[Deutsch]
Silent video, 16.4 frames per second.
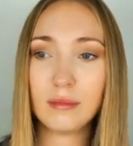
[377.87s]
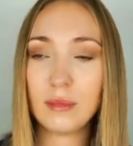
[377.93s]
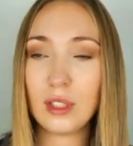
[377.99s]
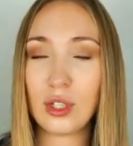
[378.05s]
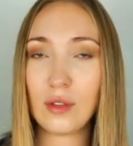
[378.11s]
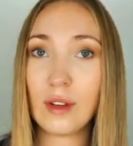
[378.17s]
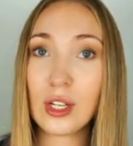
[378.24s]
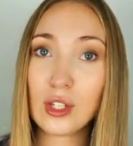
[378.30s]

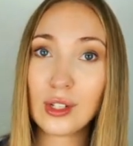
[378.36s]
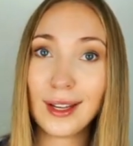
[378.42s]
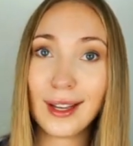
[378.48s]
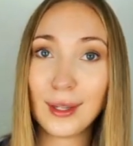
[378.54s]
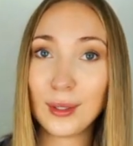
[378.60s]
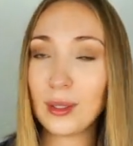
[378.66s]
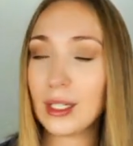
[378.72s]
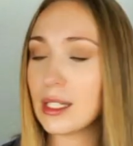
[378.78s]
nicht waschen
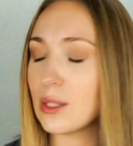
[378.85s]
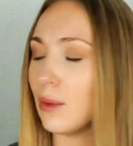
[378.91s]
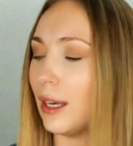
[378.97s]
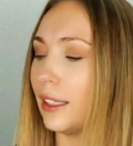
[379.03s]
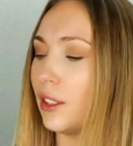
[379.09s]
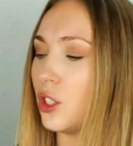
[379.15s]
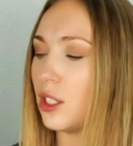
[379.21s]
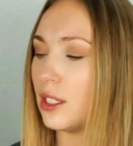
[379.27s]
kann oder so,
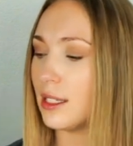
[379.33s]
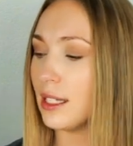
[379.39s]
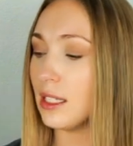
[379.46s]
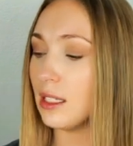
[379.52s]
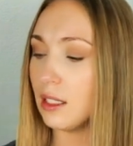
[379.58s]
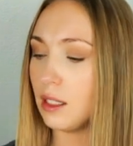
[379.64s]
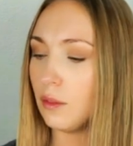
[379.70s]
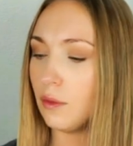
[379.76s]
hatte ich die
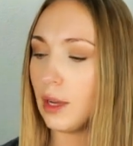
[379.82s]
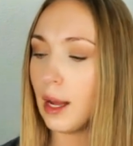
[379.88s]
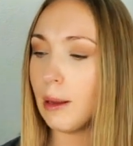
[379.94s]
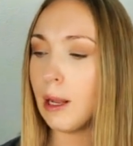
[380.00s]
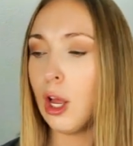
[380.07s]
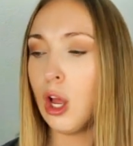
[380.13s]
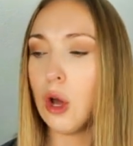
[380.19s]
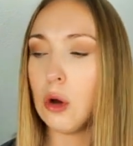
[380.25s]
Sensitive gehabt.